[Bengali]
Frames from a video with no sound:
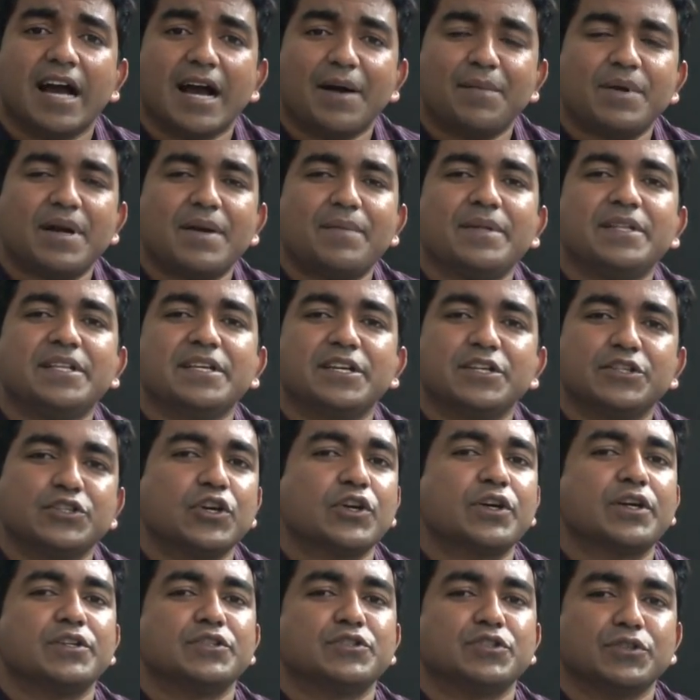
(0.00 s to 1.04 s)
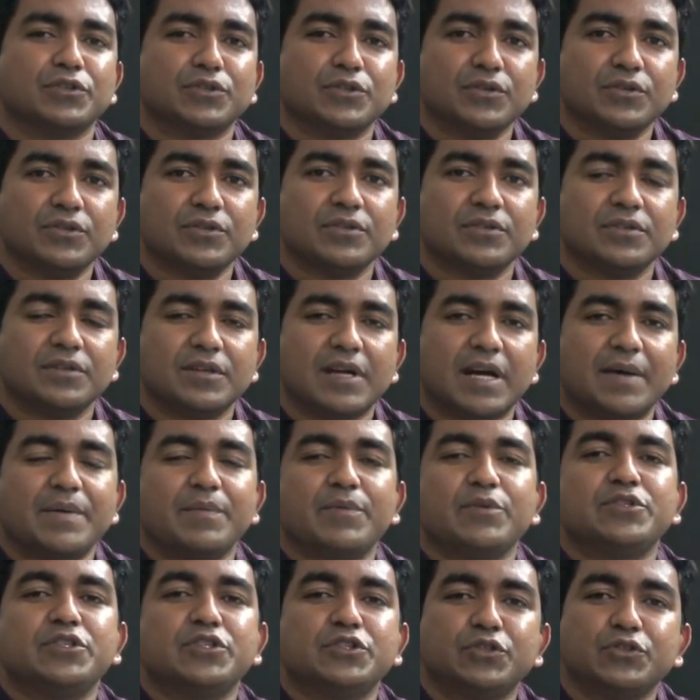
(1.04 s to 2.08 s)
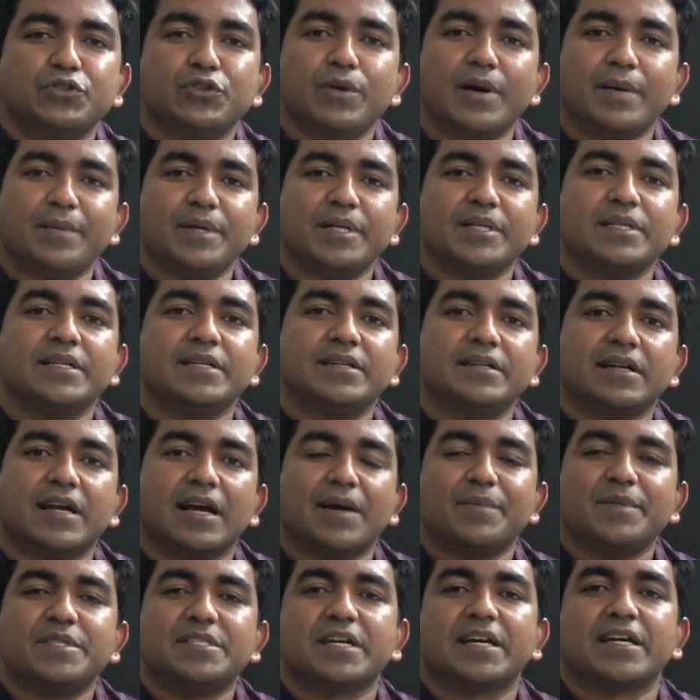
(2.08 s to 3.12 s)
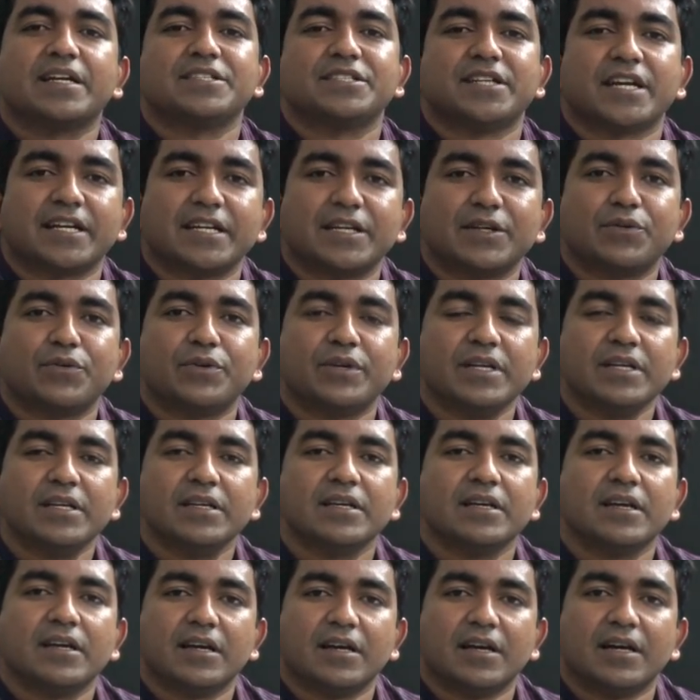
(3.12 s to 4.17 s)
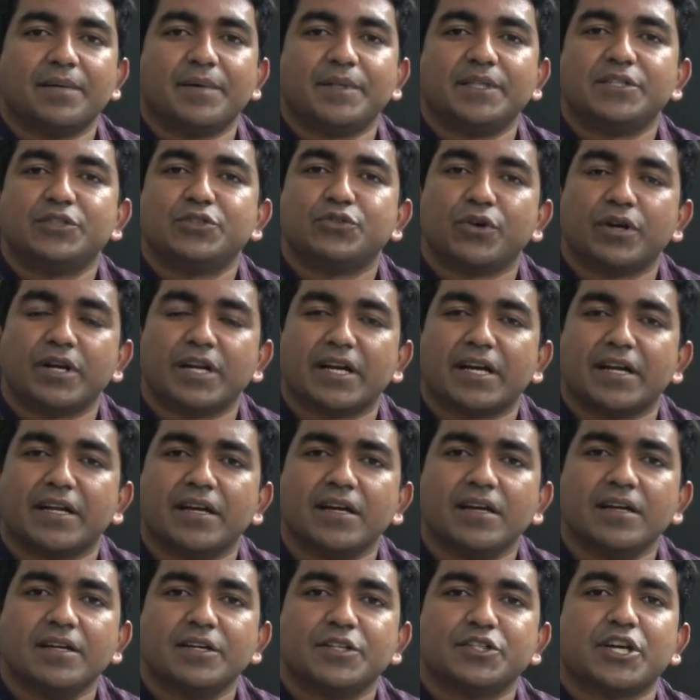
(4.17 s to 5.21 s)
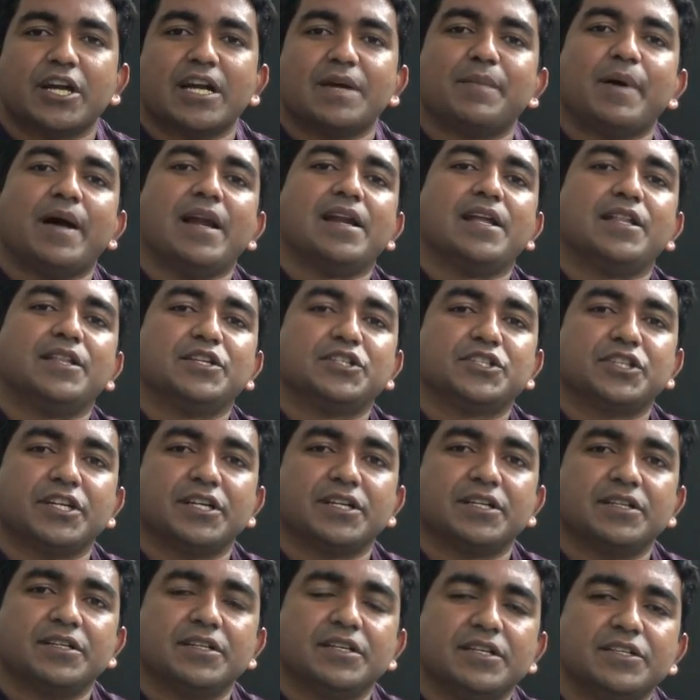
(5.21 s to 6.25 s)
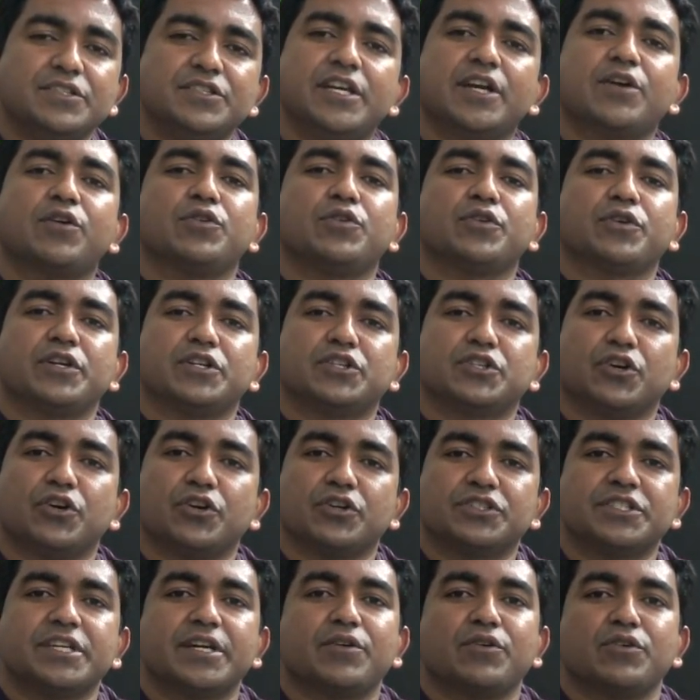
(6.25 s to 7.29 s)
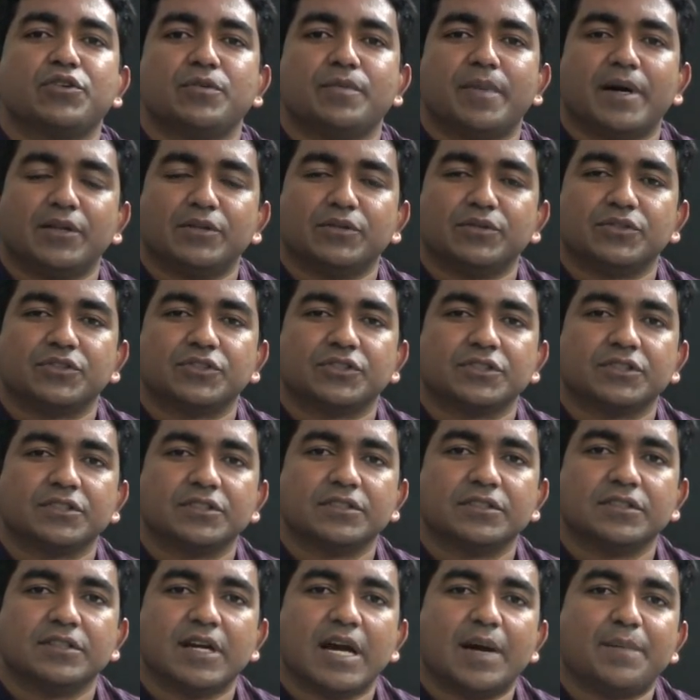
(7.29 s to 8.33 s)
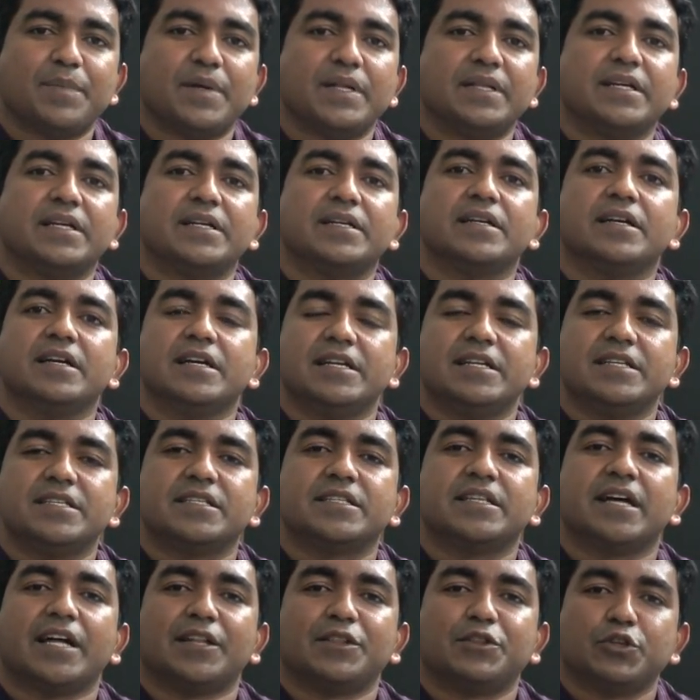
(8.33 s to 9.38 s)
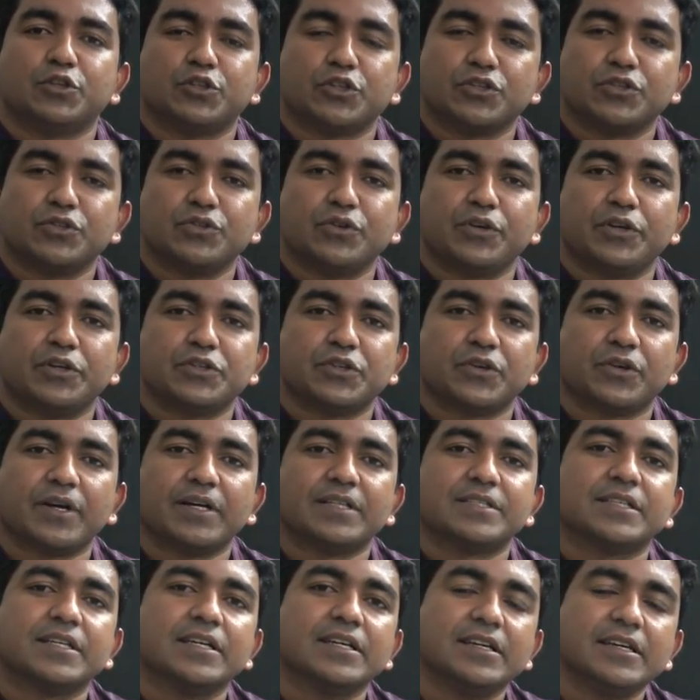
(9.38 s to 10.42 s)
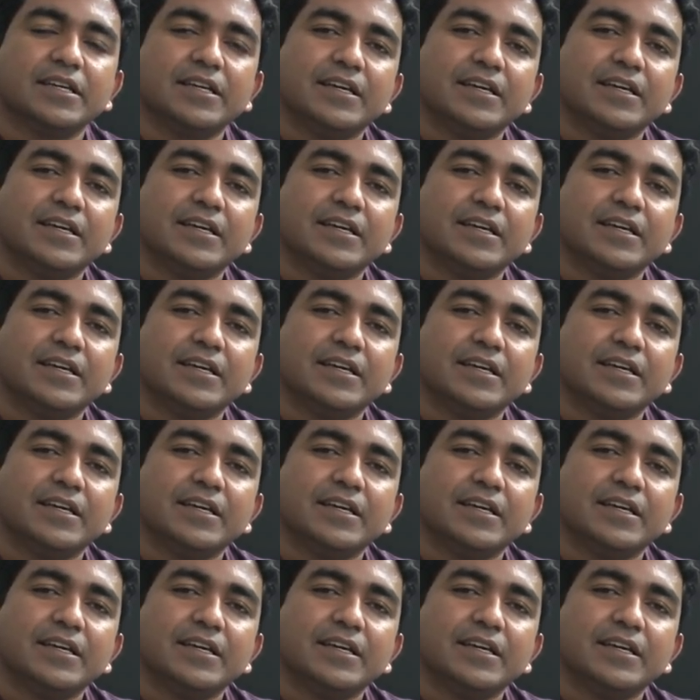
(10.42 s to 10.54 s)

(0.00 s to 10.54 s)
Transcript: আমরা আমাদের কৃষকের জন্য আমি বলছি শুধু আমাদের আমি যেখানে চাকরি করি আমাদের চুয়াডাঙ্গানা সারা বাংলাদেশের যে কোনো কৃষক যে কোনো মানুষ আপনাদের নিজেদের আত্মীয় স্বজন কৃষক আছে